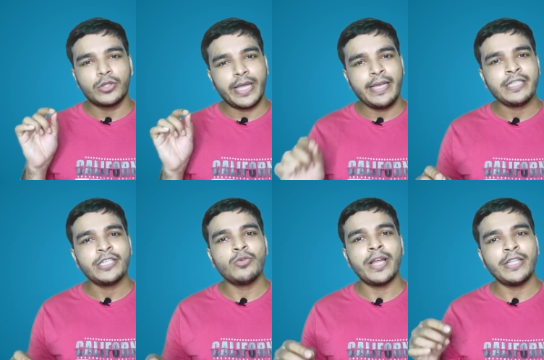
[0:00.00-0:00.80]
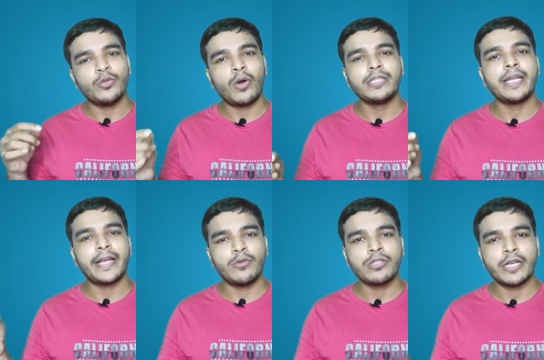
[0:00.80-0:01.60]
তেইশে জুলাই দু
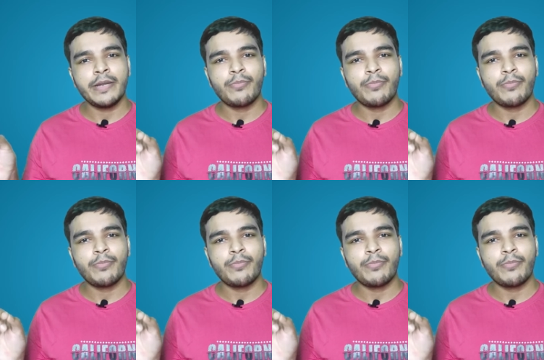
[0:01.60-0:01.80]
সালের